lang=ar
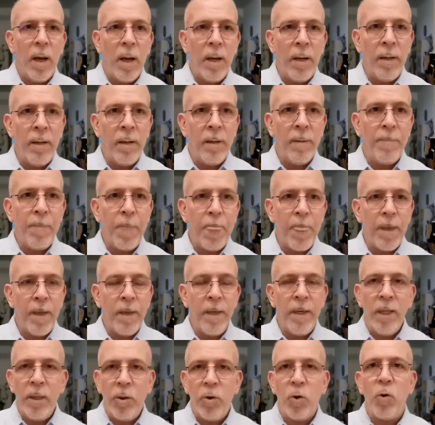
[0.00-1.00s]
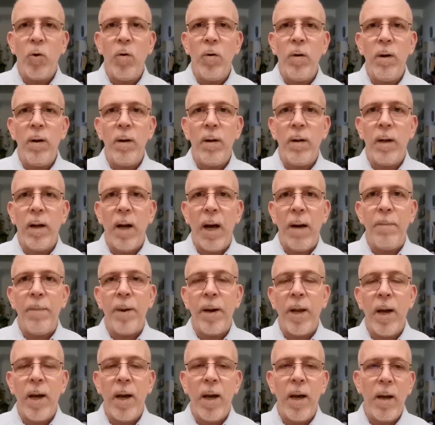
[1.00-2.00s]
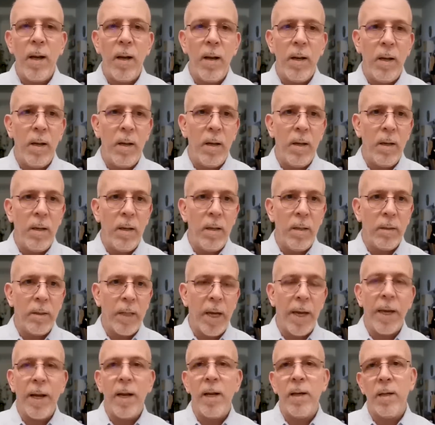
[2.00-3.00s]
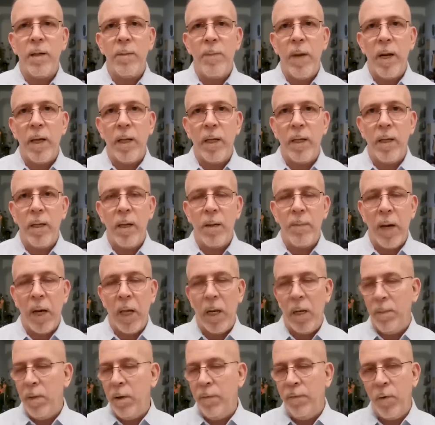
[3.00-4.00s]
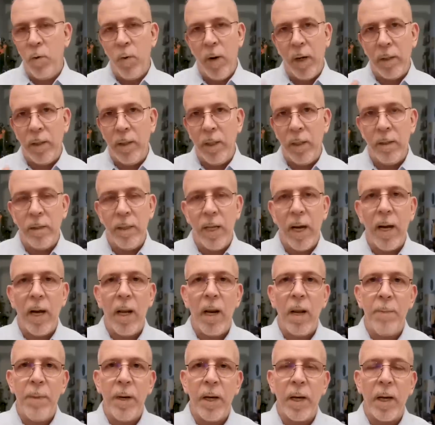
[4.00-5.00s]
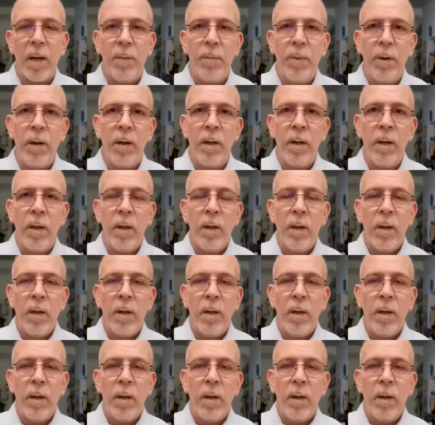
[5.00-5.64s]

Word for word: أن يدخل عبر الطيران آه، الملكي المغربي في وقت دخل من قبل